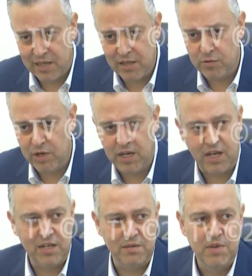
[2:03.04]
كل دول
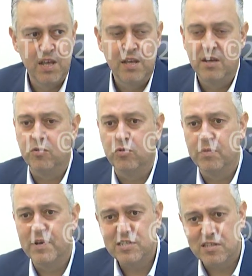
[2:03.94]
العالم
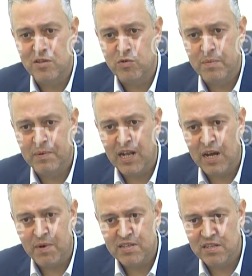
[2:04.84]
ومجلس النواب كل
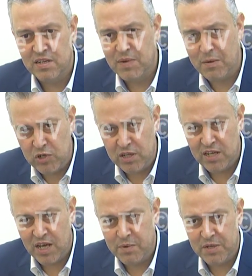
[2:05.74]
اربع سنين بنعمل
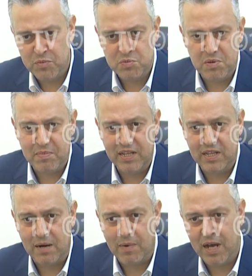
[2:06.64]
انتخابات مش
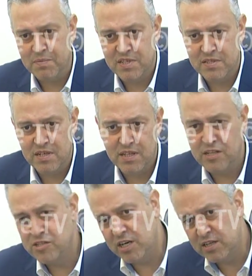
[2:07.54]
بنمدد اربع خمس سنين
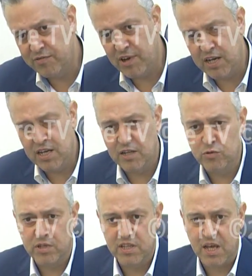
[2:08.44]
تنرجع نتفق على
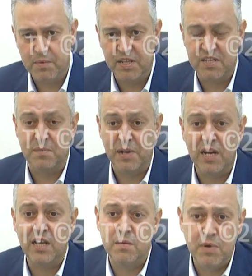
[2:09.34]
قانون انتخابات اذا بدنا
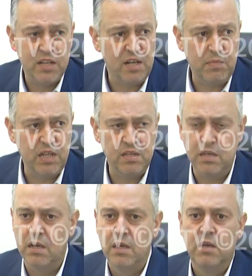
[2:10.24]
نحكي بهذا
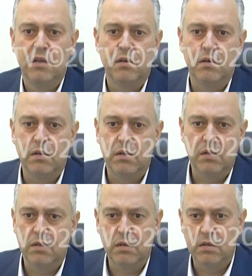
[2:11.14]
المنطق
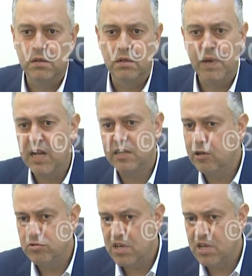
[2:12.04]
آه، البلد كله